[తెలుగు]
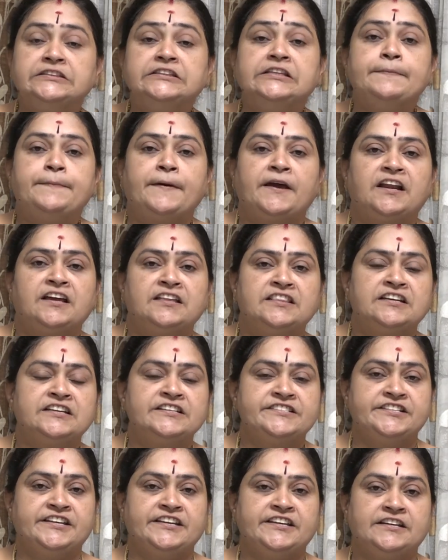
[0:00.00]
దీపారాధన
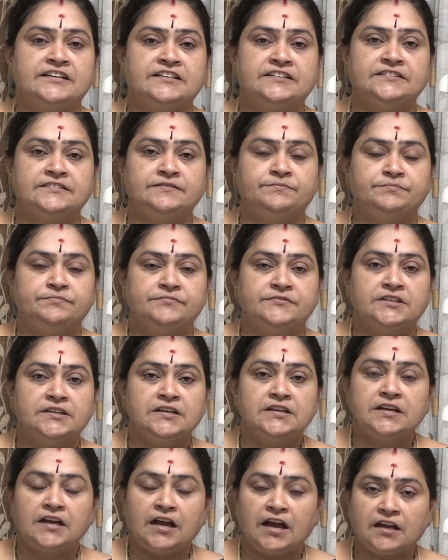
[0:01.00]
చేయాలి
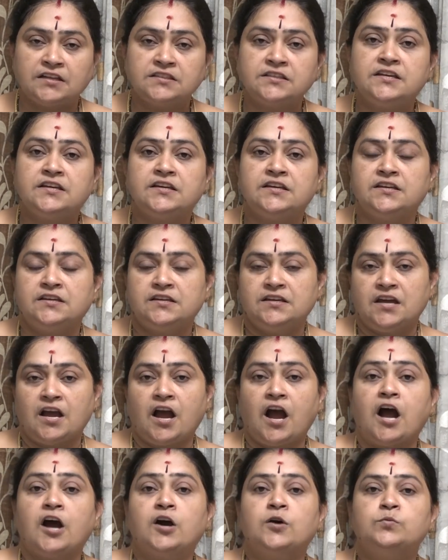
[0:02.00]
అది
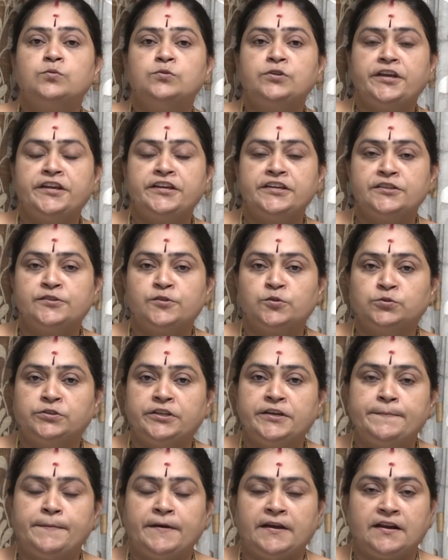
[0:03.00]
ఆవు నెయ్యితో
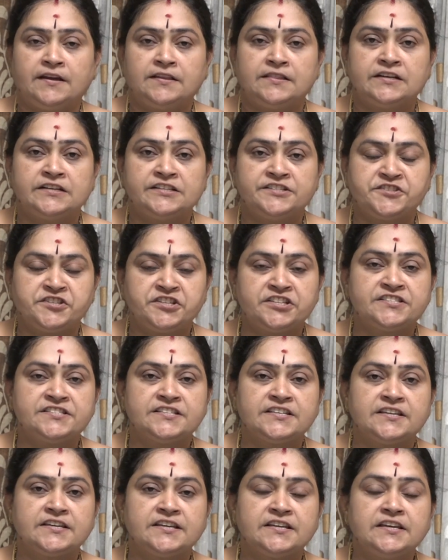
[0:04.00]
దీపారాధన
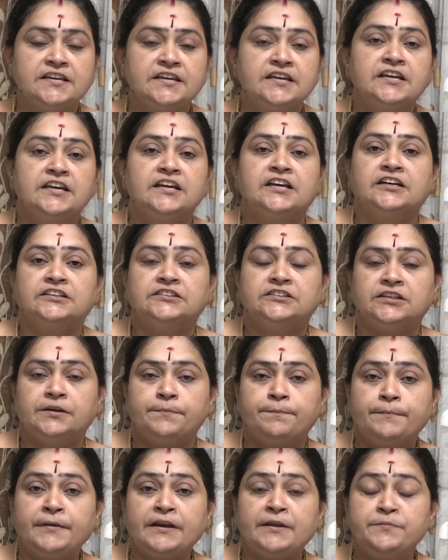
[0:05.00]
చేసి
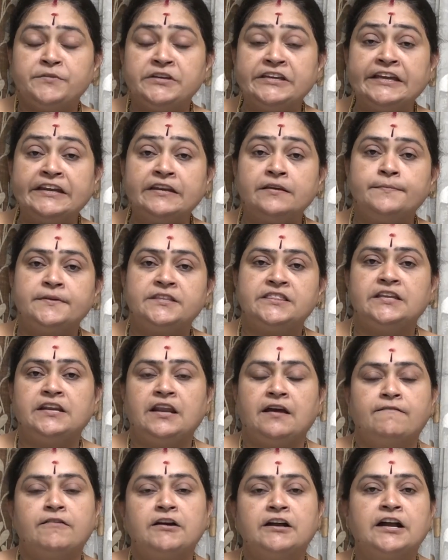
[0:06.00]
మనం ఎనిమిది
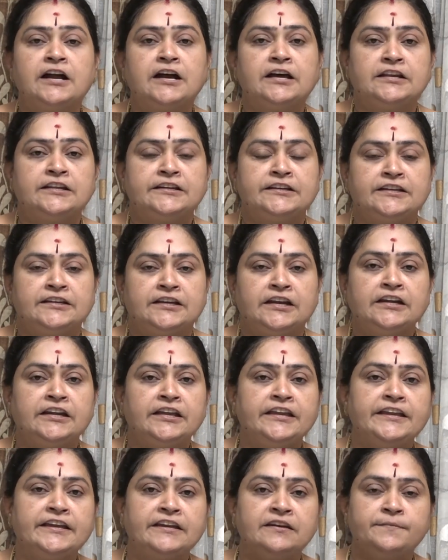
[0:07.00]
లవంగాలని అంటే
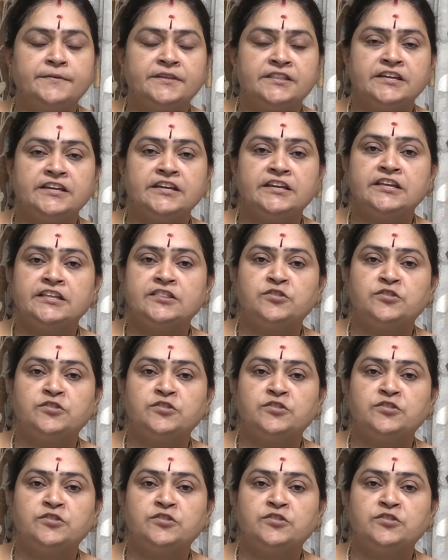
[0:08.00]
ఎనిమిది అని